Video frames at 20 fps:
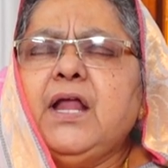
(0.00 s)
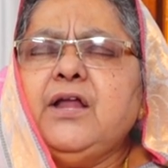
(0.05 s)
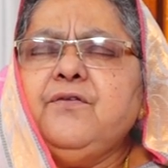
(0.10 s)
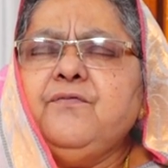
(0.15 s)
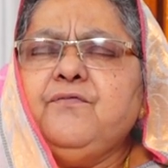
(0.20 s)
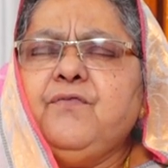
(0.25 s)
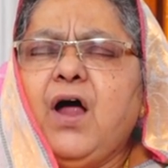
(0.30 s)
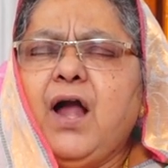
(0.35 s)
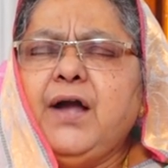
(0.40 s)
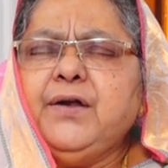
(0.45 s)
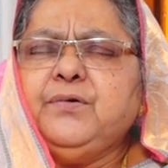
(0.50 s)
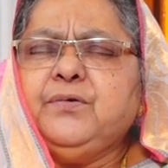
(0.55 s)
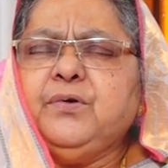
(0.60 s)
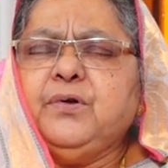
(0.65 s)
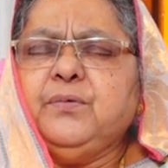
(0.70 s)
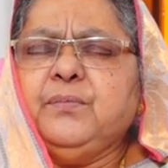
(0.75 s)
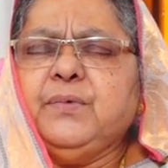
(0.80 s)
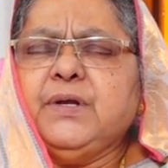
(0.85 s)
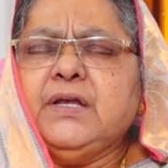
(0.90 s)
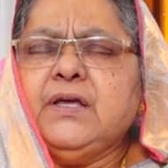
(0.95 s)
నన్ను
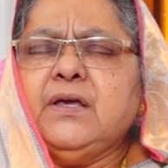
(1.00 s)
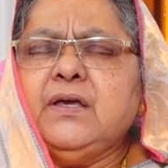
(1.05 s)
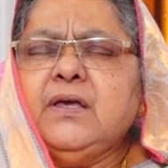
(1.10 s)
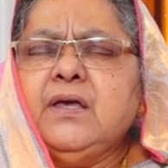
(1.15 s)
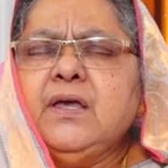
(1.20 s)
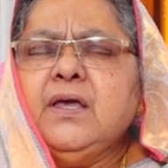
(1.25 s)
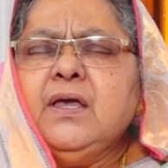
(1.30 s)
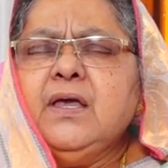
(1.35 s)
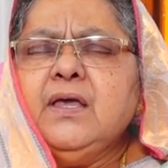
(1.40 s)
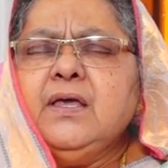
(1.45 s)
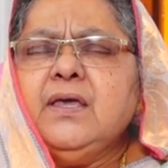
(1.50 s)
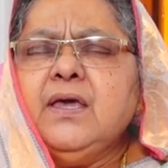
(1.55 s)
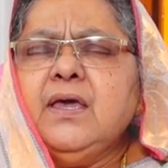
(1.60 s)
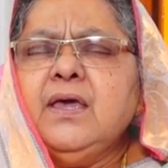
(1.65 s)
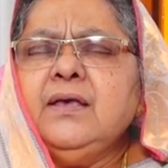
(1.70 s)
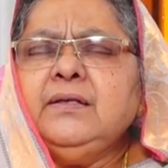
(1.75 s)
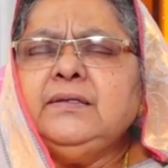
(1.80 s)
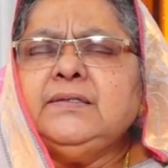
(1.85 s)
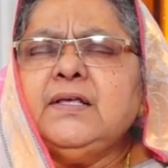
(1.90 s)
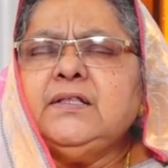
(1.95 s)
వాడుకునమని ఏ
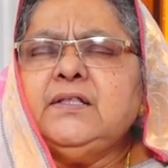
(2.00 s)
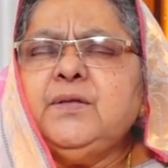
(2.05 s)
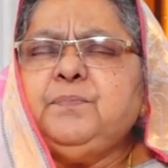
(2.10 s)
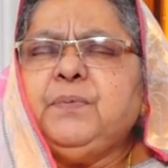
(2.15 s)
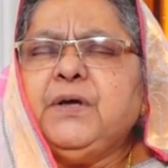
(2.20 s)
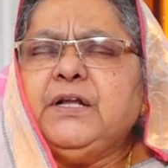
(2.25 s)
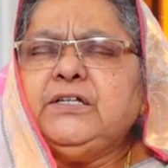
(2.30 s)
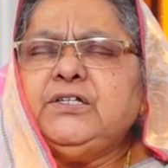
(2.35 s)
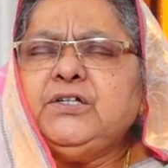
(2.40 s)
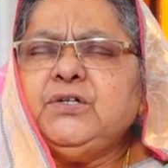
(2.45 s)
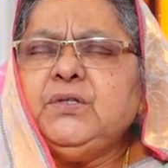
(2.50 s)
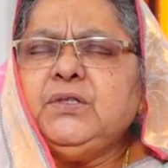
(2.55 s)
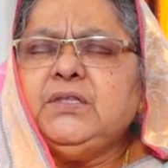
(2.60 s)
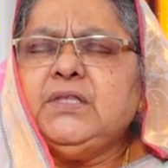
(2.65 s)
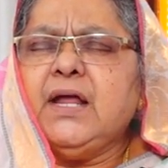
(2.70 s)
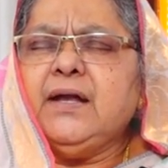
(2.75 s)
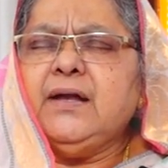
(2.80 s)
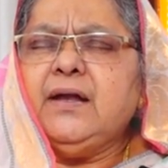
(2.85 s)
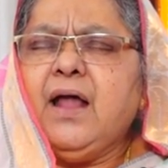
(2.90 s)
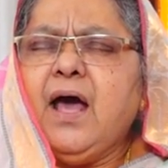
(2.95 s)
సతి
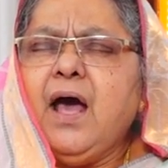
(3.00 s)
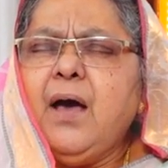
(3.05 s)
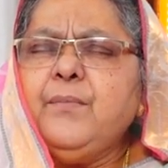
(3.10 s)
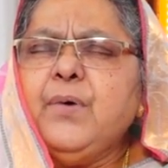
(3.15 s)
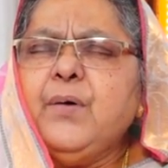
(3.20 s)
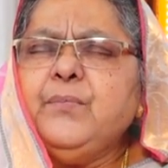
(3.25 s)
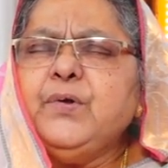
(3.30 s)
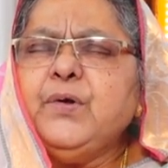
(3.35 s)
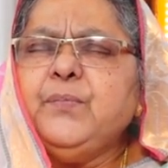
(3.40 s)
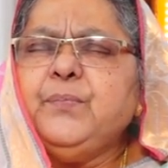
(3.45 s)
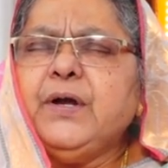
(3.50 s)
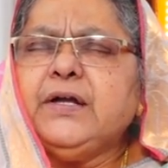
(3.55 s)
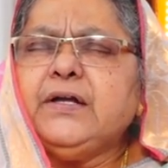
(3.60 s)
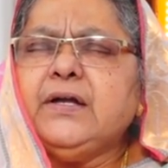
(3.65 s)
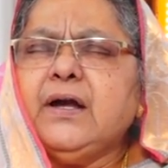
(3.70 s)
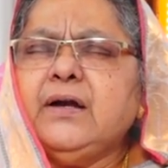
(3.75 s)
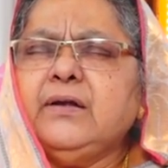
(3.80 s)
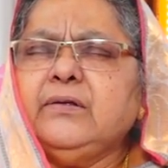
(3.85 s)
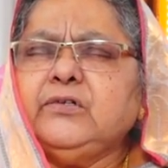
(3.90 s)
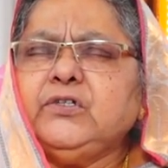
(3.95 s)
పరిశుద్ధ నామమును
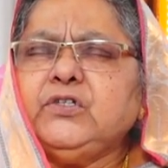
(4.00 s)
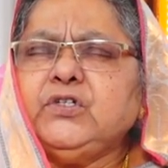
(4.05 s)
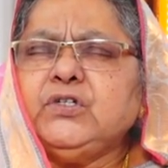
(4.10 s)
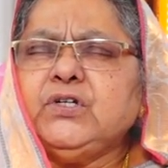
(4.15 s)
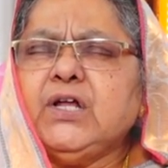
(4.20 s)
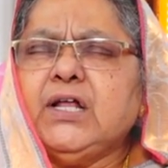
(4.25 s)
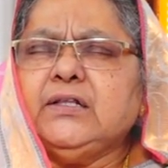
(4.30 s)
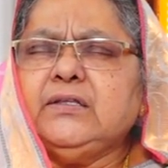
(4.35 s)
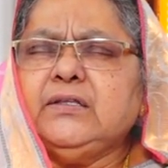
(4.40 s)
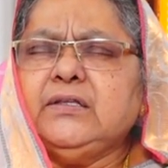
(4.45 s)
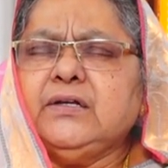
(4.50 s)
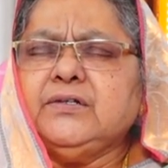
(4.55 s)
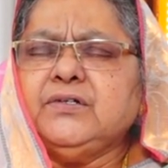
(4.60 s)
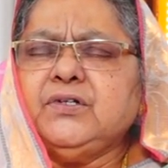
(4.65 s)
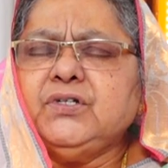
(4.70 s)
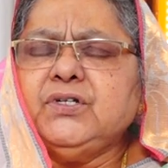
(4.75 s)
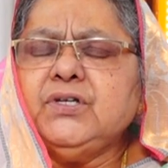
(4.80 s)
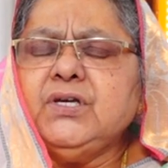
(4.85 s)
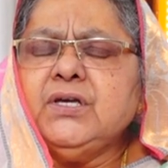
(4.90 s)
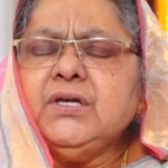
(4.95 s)
బట్టి అడుగుచున్నాను
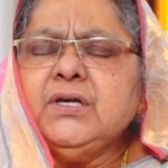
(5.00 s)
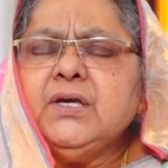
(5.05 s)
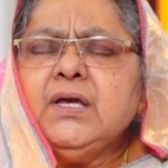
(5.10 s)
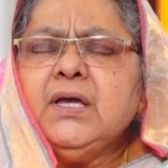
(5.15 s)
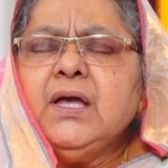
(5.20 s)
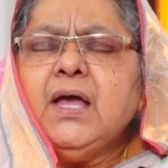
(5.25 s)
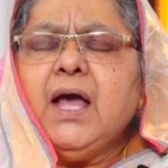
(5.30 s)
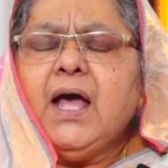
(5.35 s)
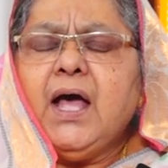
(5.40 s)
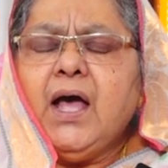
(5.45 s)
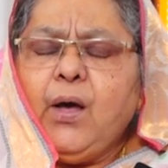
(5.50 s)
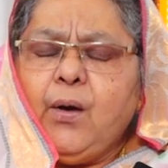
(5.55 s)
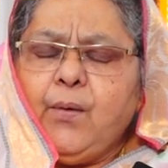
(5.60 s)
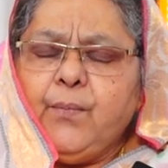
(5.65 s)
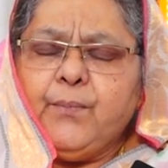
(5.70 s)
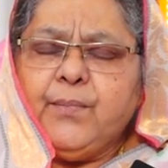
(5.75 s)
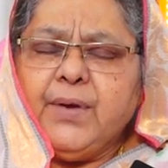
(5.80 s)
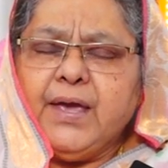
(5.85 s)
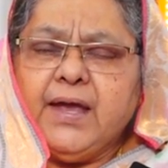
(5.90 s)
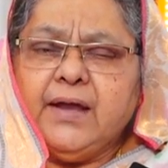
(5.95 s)
తండ్రి
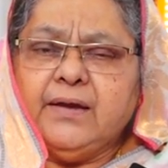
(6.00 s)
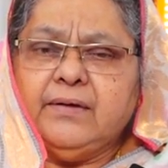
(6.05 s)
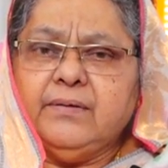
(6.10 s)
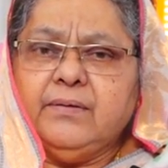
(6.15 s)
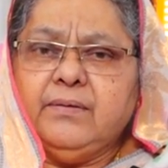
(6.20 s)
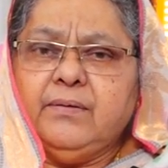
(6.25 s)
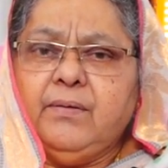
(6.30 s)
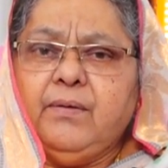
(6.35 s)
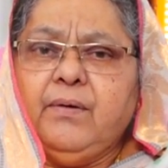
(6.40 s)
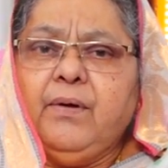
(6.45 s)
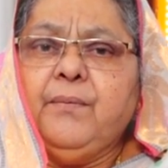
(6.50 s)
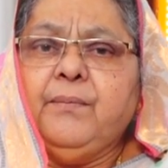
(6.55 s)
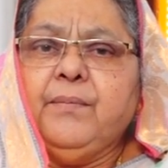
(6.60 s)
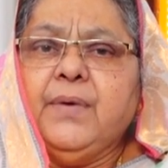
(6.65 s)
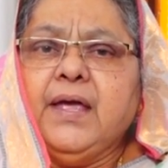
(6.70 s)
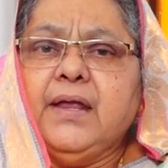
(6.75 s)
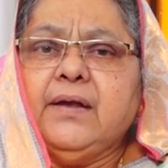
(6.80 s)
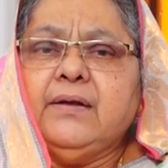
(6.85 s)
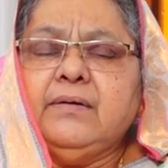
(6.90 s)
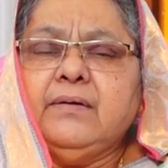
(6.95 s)
అమ్మేన్
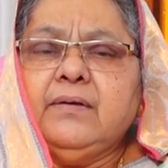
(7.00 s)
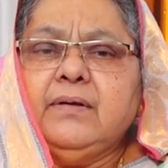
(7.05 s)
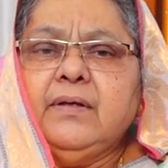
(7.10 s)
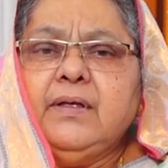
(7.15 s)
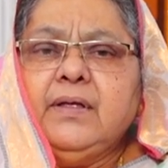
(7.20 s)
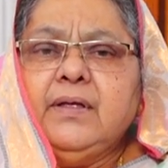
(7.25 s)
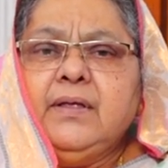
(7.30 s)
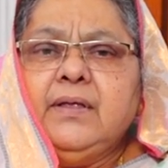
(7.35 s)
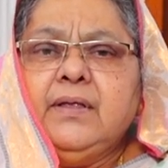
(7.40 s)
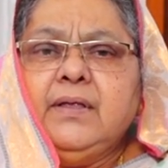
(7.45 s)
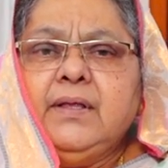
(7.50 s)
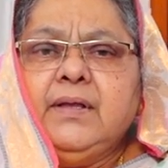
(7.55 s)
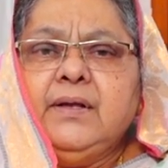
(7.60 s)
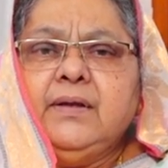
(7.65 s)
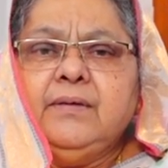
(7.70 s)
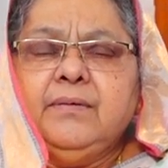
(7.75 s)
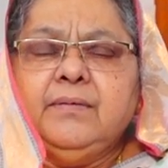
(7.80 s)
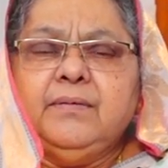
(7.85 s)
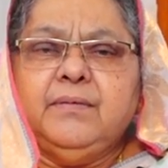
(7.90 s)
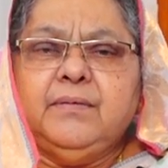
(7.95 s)
అమ్మేన్
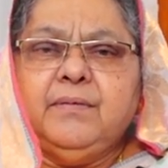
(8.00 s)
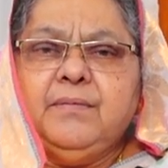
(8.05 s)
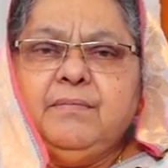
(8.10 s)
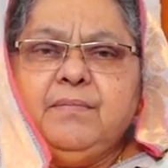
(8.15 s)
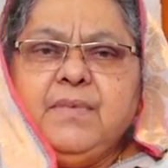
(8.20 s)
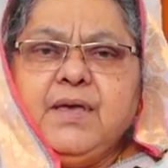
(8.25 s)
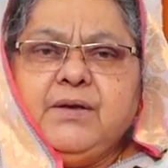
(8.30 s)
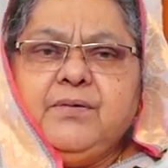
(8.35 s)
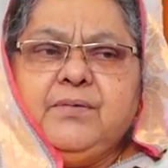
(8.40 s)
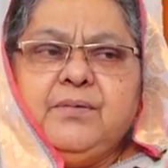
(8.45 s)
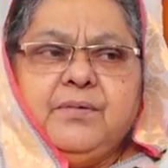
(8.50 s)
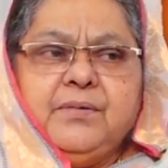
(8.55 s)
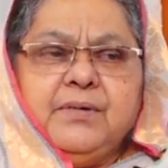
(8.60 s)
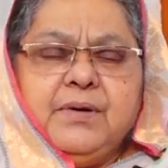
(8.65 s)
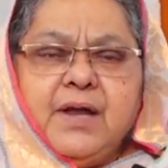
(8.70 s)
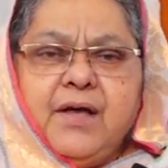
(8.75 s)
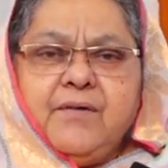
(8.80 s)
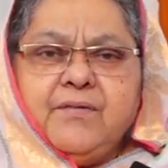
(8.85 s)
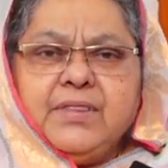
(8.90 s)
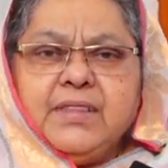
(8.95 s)
మీకు
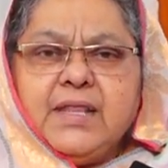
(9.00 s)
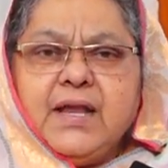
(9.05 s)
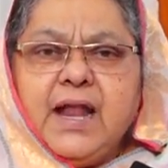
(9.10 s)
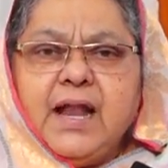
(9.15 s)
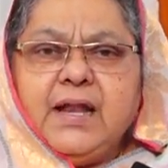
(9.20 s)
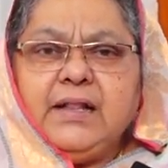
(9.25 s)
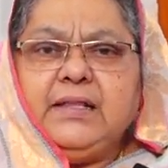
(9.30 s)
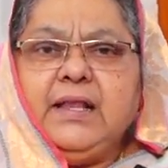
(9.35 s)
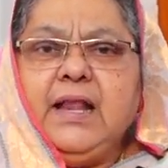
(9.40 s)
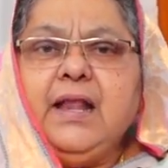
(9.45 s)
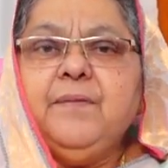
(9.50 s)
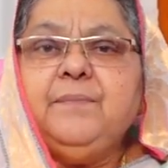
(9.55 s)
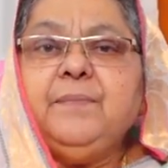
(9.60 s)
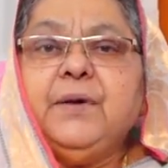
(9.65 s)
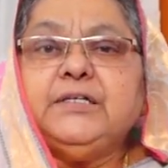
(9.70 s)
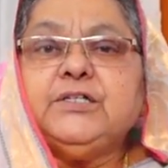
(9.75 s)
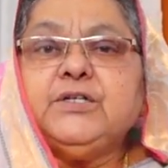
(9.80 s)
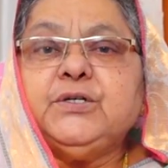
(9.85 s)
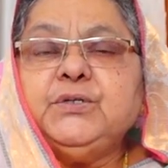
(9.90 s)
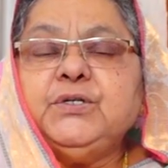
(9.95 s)
నా వందనాలు
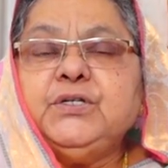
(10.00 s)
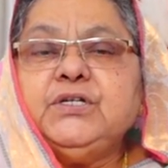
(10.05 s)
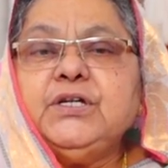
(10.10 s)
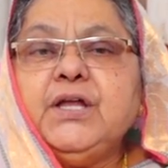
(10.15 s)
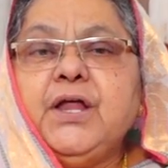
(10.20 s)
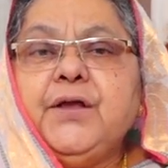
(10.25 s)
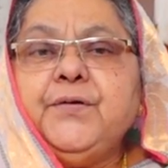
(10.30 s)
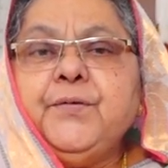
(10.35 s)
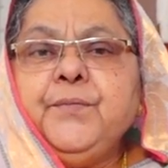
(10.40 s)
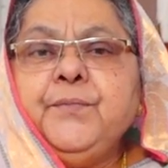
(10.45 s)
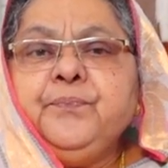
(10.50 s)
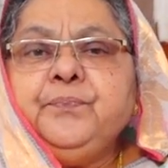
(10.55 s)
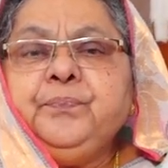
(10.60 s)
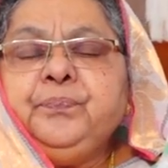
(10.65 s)
తెలియపరచుకుంటున్నాను